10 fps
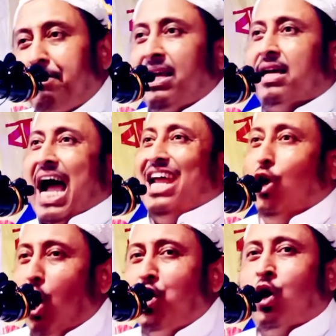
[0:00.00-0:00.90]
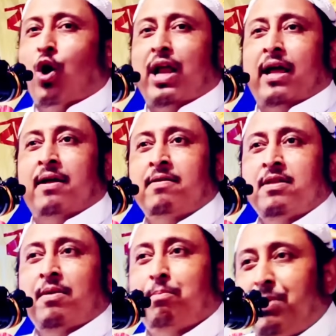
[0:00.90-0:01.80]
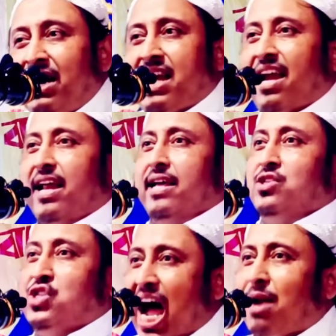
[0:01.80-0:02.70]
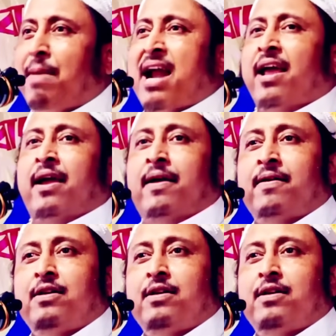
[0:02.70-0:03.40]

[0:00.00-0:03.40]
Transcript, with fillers: আমেরিকায় লন্ডনে ব্রিটেনে জার্মানে